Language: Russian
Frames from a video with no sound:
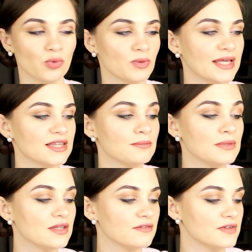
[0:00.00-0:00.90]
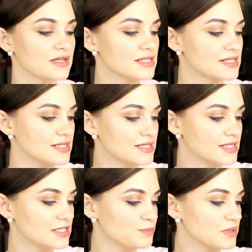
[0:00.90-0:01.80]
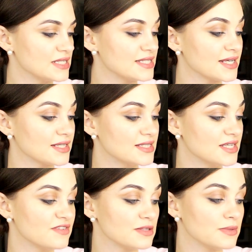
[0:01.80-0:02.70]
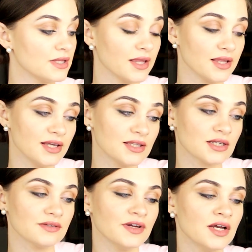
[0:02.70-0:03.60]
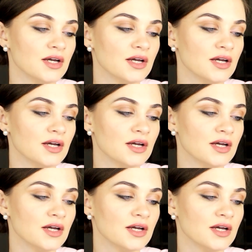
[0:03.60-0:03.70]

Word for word: И у меня это мини-версия. Здесь 59 миллилитров.